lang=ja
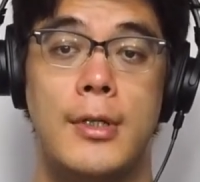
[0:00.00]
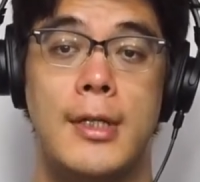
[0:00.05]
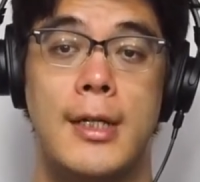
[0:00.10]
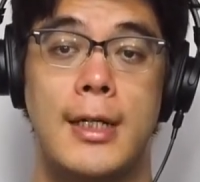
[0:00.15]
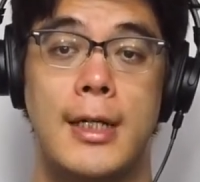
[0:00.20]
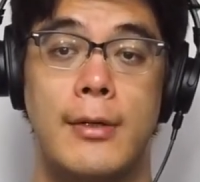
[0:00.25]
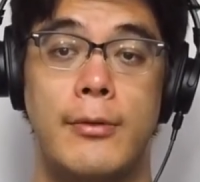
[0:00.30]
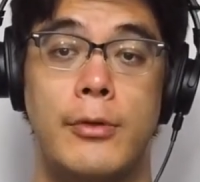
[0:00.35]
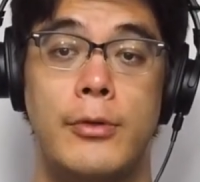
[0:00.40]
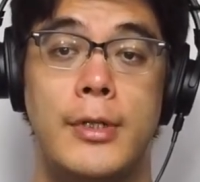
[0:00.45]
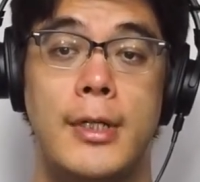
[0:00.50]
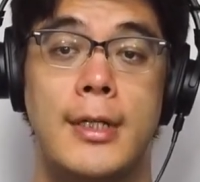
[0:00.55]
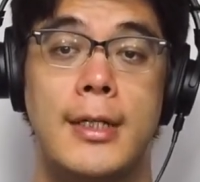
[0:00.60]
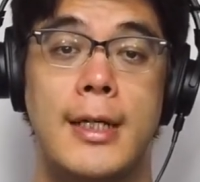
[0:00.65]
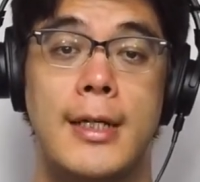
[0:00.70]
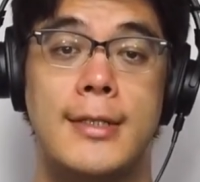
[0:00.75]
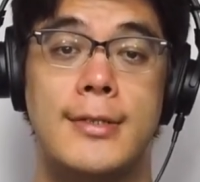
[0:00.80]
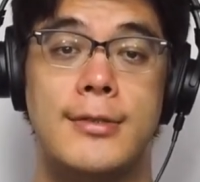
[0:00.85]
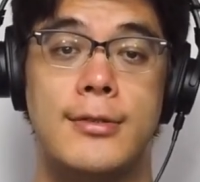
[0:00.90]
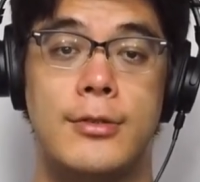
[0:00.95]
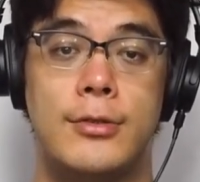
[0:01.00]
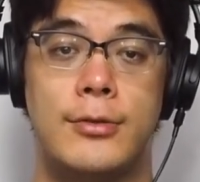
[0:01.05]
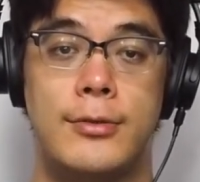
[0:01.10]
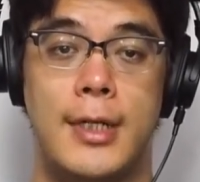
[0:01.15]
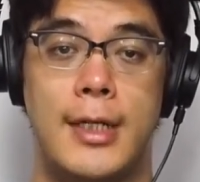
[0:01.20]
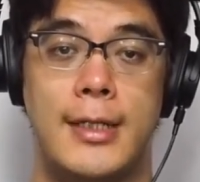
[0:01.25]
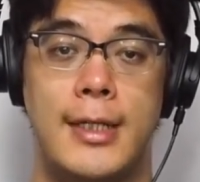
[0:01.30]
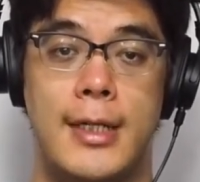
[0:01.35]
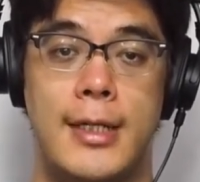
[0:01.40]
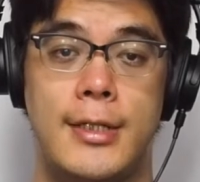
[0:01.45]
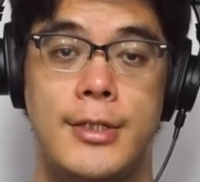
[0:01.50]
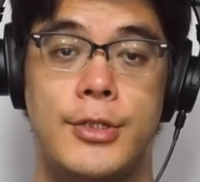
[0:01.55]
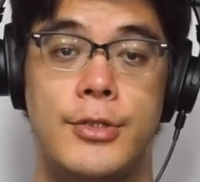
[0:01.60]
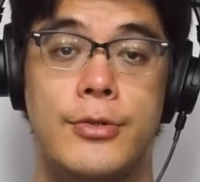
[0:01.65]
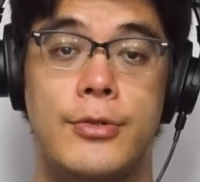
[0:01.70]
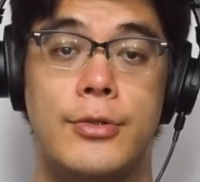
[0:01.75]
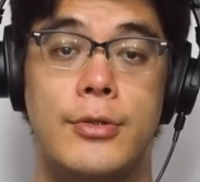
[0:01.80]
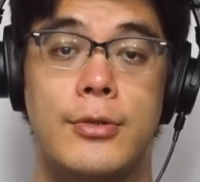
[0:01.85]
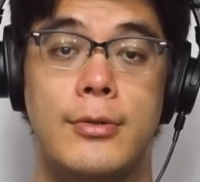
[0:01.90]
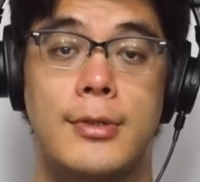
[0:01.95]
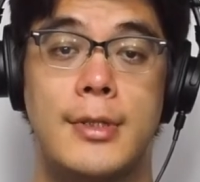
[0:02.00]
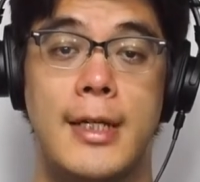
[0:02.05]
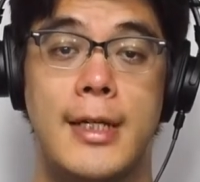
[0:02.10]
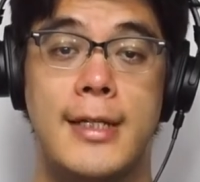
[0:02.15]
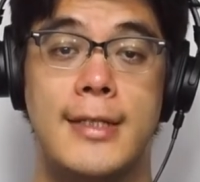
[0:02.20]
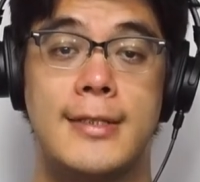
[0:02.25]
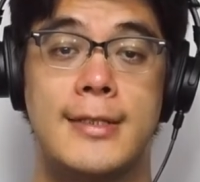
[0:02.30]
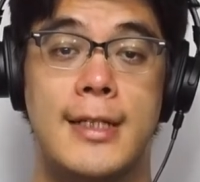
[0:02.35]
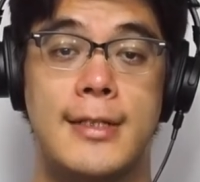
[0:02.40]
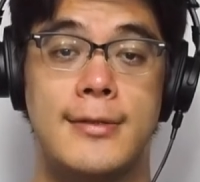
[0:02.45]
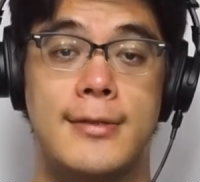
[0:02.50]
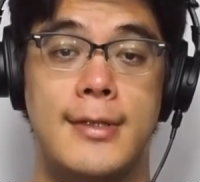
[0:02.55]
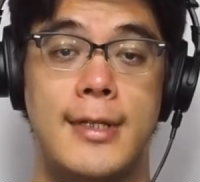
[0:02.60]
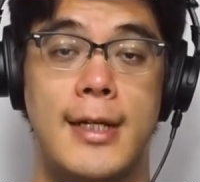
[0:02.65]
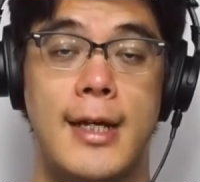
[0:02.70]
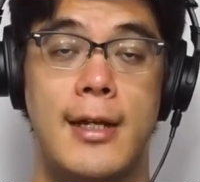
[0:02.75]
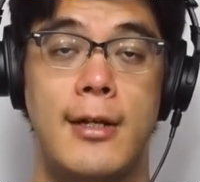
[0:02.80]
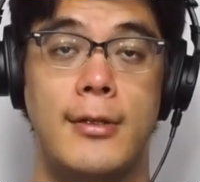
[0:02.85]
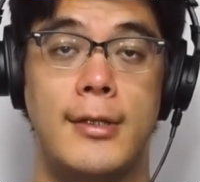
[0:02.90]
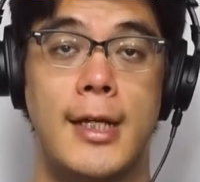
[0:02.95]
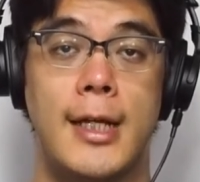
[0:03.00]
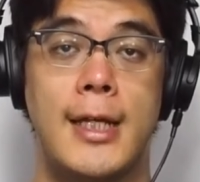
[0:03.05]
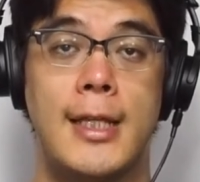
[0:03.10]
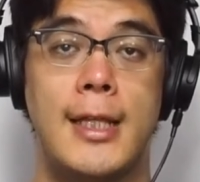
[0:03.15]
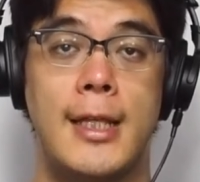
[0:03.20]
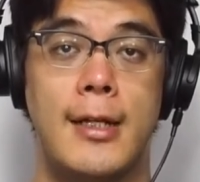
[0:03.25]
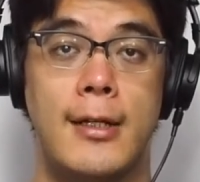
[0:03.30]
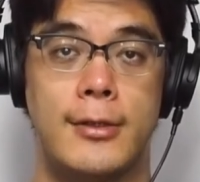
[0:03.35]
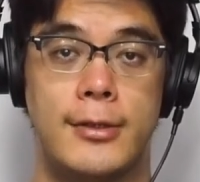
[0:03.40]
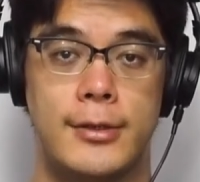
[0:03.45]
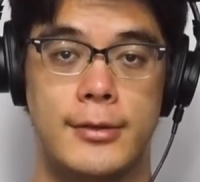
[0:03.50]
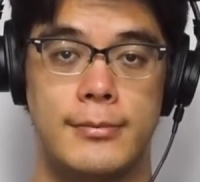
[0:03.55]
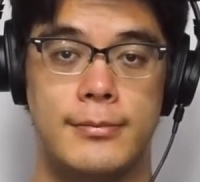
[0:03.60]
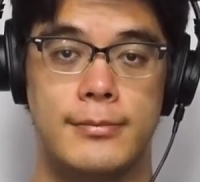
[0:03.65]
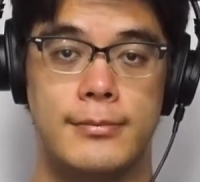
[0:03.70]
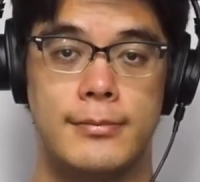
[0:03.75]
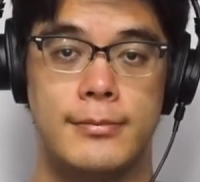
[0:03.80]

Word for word: 長を理解する上で重要な一冊であるだけでなく、